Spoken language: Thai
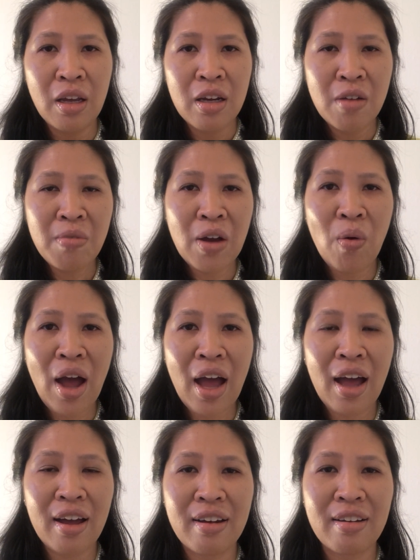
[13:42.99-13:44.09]
ก็หวังว่า
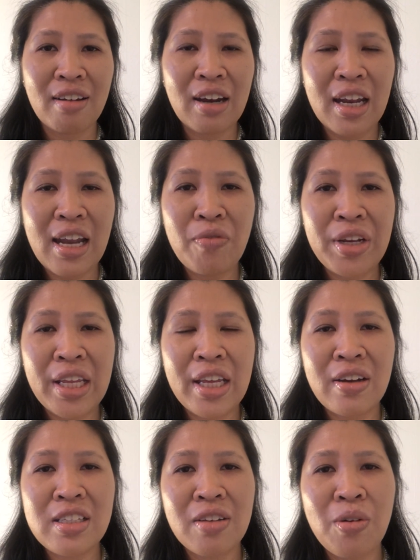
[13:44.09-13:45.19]
เคล็ดลับวันนี้
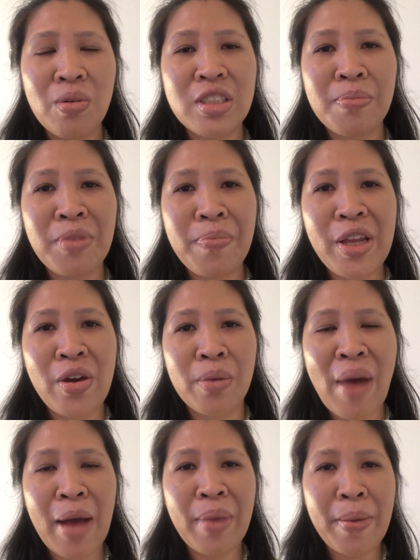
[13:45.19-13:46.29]
ก็จะคงจะมีประโยชน์
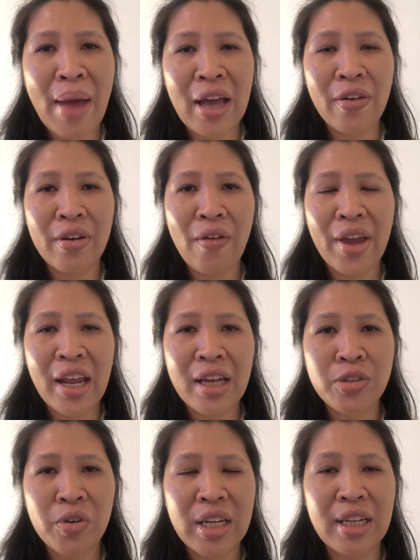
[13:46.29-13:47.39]
บ้างไม่มากก็น้อยนะ
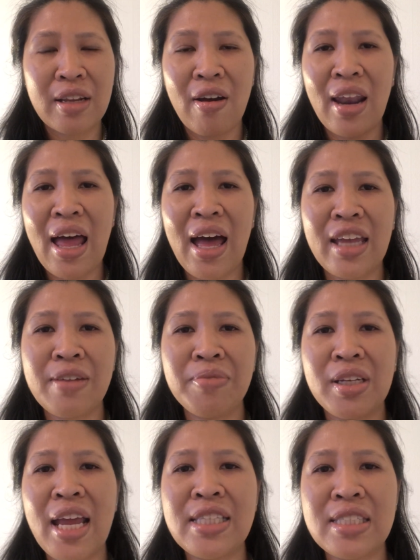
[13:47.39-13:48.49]
ธุรกิจออนไลน์ทำเงิ
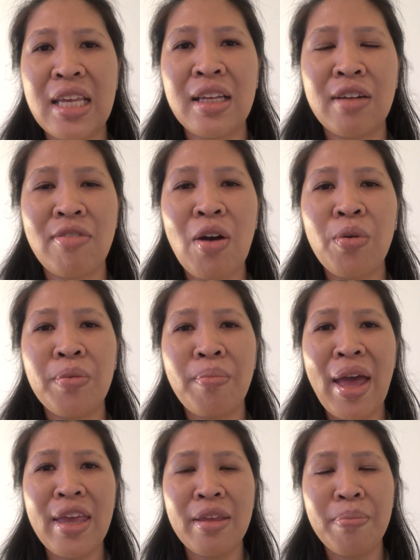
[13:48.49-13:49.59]
นได้จริงเกิดว่าคน
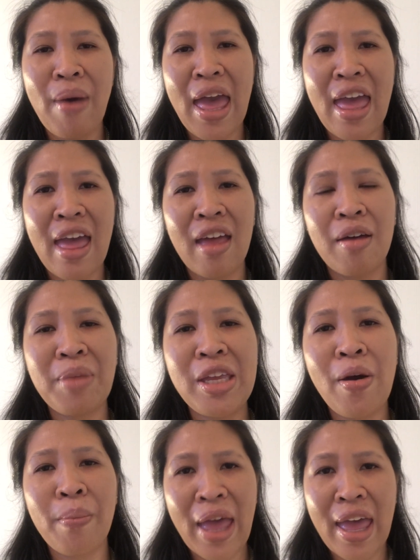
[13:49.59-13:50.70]
ไม่แพ้ไม่ย
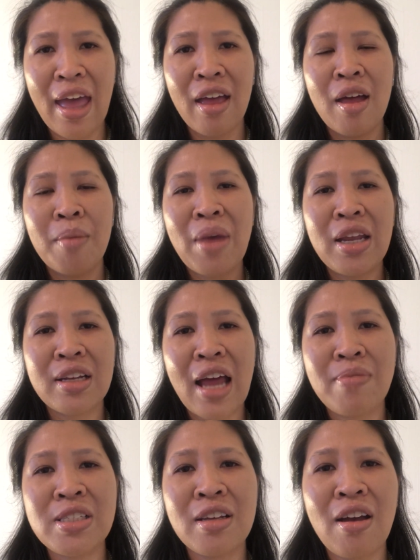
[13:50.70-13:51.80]
อมแพ้ไม่เลิก
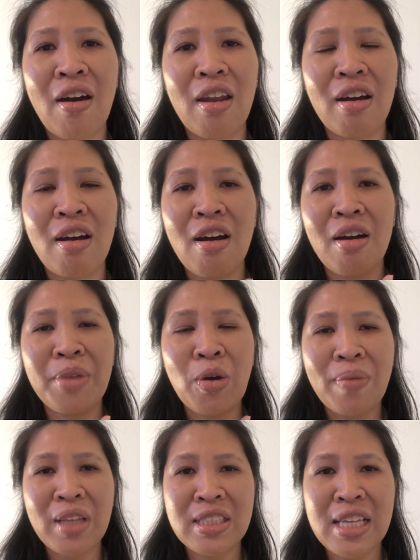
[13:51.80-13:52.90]
ทำซะก่อนแล้วก็มีควา
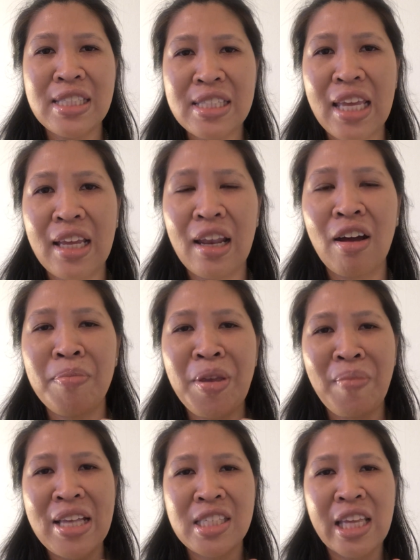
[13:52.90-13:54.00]
มตั้งใจจริงแล้วก็มี
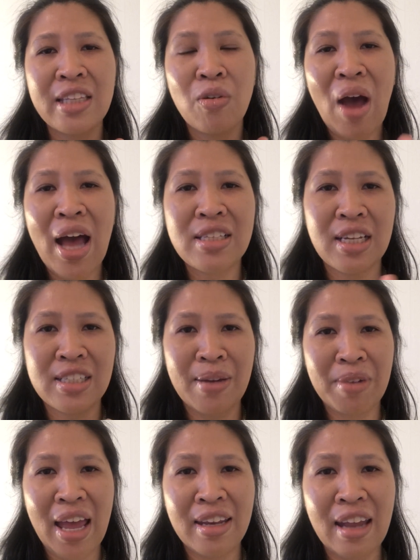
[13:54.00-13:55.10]
mindset ว่าฉัน
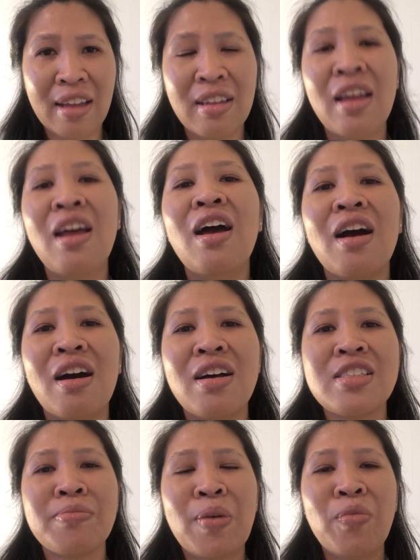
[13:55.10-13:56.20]
ทำได้นะ
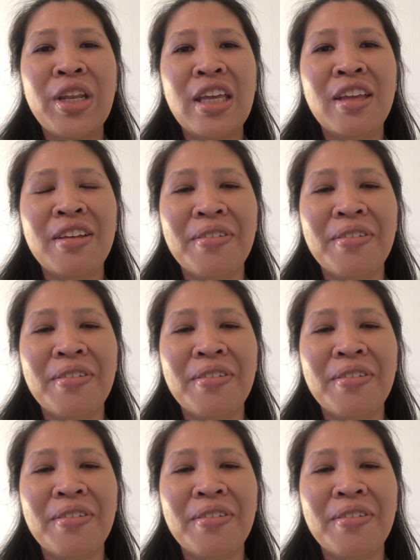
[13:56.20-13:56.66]
สำหรับวันนี้